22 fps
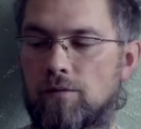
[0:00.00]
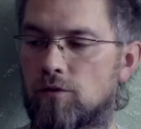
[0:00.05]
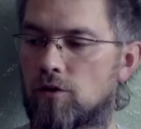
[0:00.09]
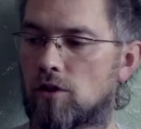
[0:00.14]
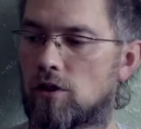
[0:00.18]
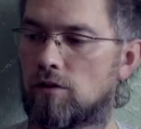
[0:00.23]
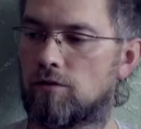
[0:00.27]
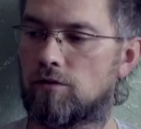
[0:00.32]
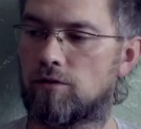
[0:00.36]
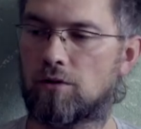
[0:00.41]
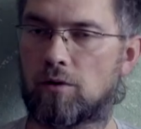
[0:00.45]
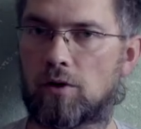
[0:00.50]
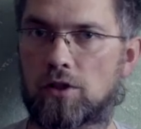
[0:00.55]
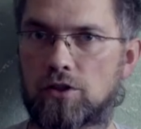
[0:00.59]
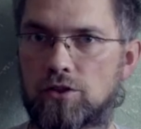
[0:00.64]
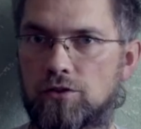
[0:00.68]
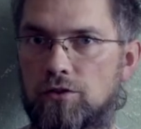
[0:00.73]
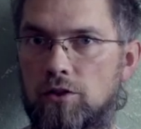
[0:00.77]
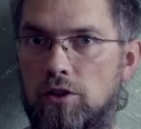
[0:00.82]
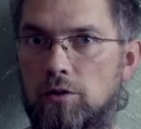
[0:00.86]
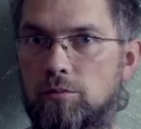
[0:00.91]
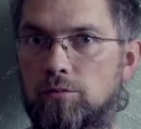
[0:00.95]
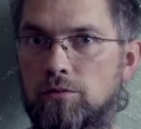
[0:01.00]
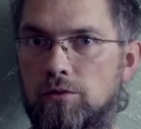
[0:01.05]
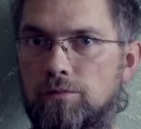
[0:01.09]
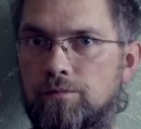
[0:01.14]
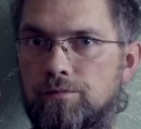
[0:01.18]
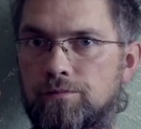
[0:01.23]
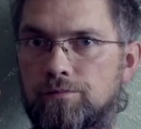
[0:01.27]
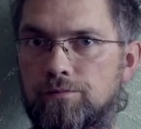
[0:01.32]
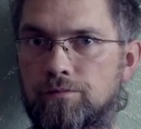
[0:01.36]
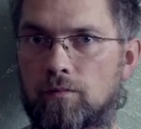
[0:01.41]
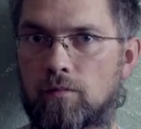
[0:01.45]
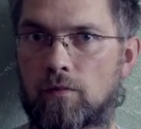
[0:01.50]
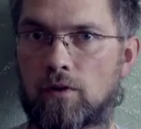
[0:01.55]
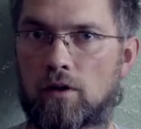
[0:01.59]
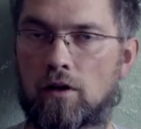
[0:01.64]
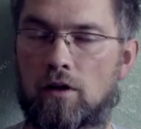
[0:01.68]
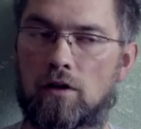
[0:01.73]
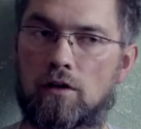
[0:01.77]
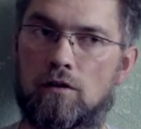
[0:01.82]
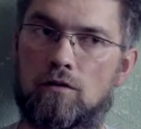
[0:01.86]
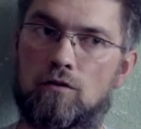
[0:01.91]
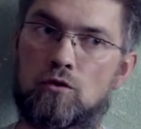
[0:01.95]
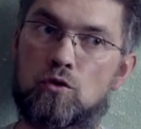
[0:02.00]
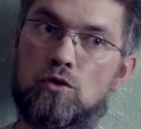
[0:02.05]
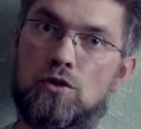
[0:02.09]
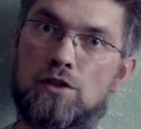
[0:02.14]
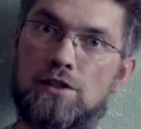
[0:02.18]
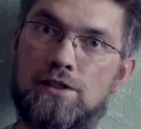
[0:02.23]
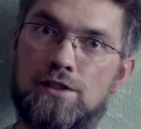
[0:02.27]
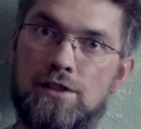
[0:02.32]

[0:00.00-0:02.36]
Czyli wywołać film, wrzucić